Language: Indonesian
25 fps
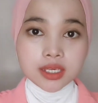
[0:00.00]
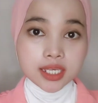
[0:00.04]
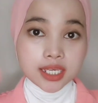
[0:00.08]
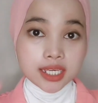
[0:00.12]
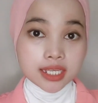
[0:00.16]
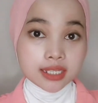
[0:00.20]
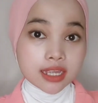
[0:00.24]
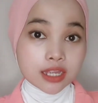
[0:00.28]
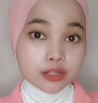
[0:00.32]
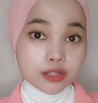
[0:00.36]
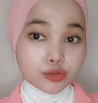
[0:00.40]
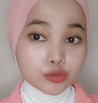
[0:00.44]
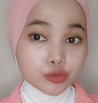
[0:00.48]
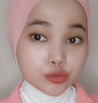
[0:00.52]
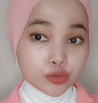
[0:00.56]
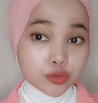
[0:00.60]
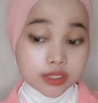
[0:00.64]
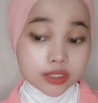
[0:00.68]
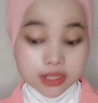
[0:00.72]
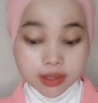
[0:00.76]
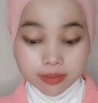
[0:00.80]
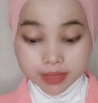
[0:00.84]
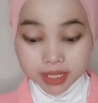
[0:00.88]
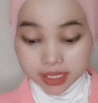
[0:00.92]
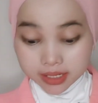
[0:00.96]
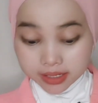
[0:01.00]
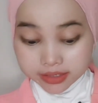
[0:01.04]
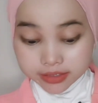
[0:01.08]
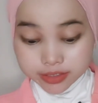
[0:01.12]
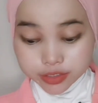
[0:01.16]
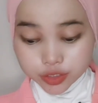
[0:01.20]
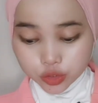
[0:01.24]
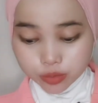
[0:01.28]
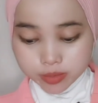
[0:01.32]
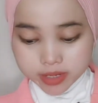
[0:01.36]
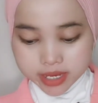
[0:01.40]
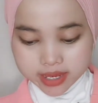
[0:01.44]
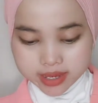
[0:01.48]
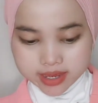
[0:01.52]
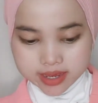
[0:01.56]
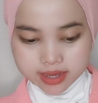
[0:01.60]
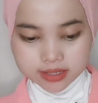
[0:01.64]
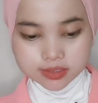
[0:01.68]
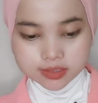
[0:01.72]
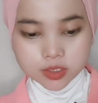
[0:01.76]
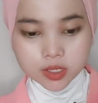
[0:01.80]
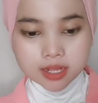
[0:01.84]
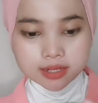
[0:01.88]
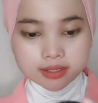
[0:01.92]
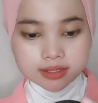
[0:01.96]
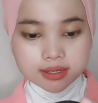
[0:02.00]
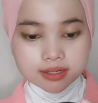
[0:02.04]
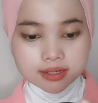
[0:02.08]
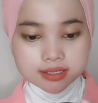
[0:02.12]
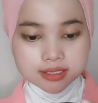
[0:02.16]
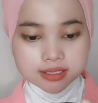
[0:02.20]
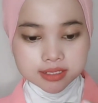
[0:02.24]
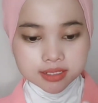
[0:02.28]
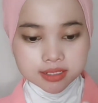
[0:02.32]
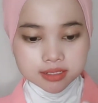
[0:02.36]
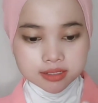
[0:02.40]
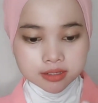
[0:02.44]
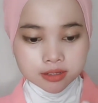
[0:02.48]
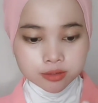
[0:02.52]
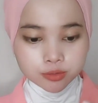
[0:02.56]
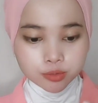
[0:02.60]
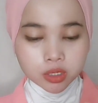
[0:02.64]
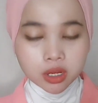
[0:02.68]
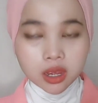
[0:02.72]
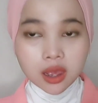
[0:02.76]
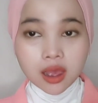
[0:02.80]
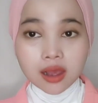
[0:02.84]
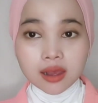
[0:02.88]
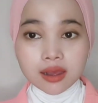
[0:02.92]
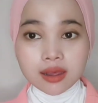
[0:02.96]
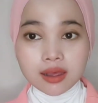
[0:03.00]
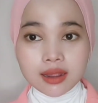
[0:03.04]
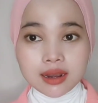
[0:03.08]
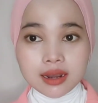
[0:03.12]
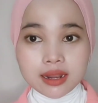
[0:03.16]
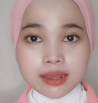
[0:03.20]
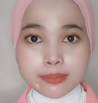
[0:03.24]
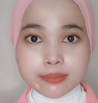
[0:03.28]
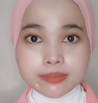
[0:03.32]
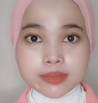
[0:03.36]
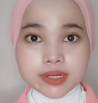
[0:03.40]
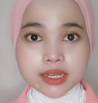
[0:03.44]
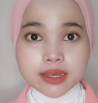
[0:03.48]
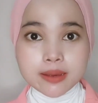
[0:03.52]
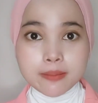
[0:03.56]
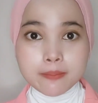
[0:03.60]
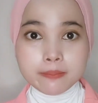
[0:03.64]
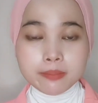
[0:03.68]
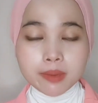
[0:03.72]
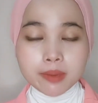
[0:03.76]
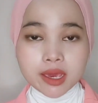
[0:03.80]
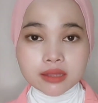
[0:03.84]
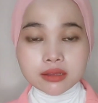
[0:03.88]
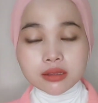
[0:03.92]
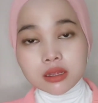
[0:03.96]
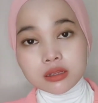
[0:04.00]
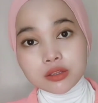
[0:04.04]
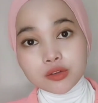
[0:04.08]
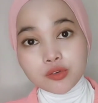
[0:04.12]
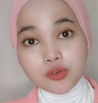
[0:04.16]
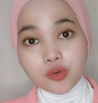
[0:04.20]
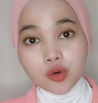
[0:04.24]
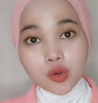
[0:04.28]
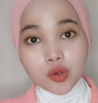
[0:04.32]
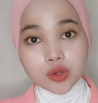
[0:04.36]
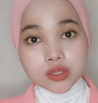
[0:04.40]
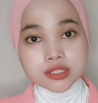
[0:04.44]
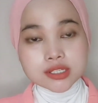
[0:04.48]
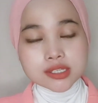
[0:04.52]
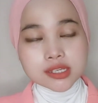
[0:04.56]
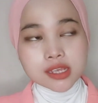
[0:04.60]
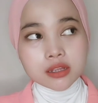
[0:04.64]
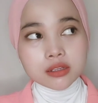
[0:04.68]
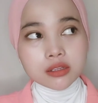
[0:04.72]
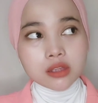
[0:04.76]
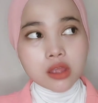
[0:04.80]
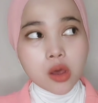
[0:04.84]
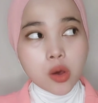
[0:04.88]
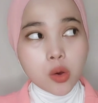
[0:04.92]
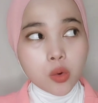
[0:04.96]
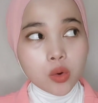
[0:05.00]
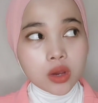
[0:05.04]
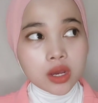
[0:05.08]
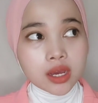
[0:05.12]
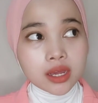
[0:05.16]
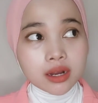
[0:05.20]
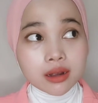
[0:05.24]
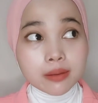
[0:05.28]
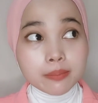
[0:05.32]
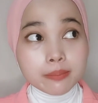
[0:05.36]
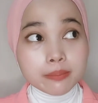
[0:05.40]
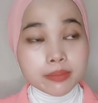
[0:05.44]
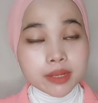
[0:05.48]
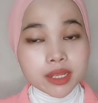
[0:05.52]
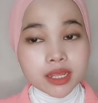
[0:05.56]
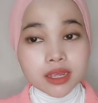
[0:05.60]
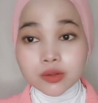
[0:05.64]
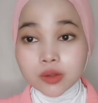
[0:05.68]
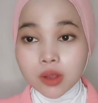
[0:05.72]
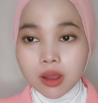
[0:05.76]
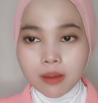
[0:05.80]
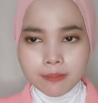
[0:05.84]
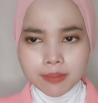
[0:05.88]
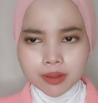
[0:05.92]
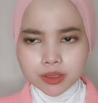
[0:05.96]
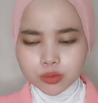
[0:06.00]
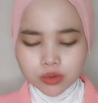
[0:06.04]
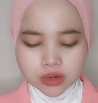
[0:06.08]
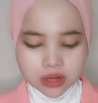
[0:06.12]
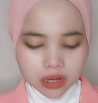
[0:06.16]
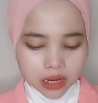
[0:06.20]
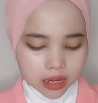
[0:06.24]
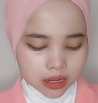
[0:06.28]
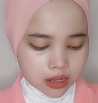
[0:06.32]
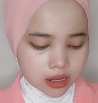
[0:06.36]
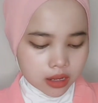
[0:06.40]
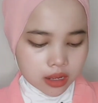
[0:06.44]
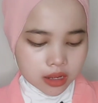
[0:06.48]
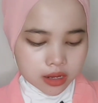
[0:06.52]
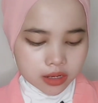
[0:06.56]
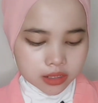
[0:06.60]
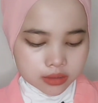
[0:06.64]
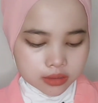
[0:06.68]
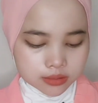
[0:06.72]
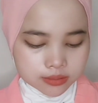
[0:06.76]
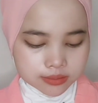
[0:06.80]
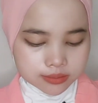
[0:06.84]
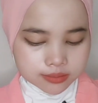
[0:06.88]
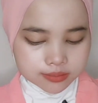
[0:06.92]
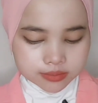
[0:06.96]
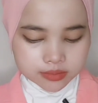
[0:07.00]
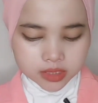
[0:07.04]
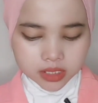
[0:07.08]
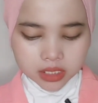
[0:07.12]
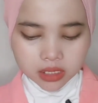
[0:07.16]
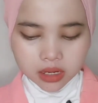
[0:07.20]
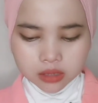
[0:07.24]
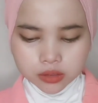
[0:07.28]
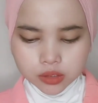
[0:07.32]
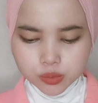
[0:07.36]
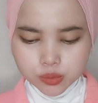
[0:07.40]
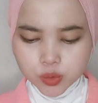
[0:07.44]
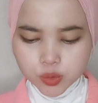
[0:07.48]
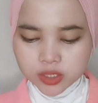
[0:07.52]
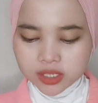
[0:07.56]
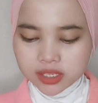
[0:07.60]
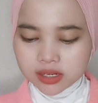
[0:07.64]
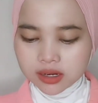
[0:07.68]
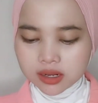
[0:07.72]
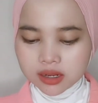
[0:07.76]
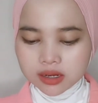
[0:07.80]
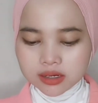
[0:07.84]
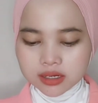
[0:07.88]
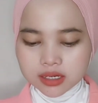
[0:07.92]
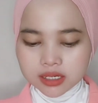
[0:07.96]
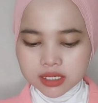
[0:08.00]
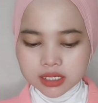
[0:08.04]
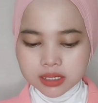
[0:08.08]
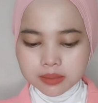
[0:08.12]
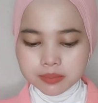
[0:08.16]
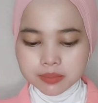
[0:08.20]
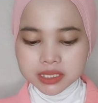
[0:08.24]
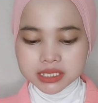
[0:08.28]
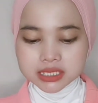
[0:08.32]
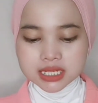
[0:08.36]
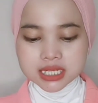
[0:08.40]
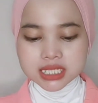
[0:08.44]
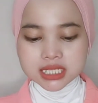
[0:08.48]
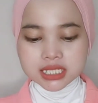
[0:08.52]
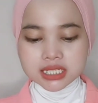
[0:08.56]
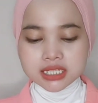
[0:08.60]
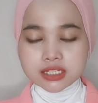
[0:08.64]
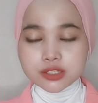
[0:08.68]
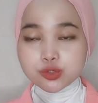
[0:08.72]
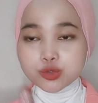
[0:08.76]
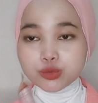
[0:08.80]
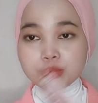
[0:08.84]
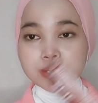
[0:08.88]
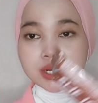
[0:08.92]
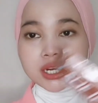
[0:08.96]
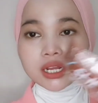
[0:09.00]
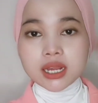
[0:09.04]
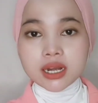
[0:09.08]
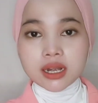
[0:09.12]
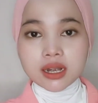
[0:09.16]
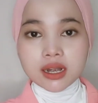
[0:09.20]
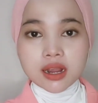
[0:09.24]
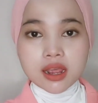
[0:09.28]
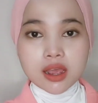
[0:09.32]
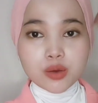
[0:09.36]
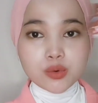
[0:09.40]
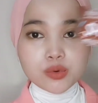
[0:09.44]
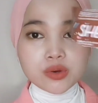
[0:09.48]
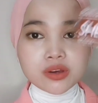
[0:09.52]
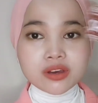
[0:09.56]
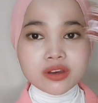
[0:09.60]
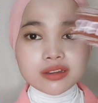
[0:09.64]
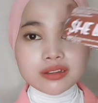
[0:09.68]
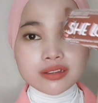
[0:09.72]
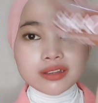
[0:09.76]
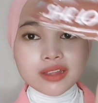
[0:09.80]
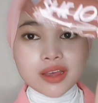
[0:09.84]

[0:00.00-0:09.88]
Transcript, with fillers: Kita tunggu sampai kering coba ya. Soalnya di sini dia tuh nggak ngeklaim dia matte atau glossy atau creamy atau apa tuh nggak. Apa mungkin ada di kemasan sini cuman karena aku nggak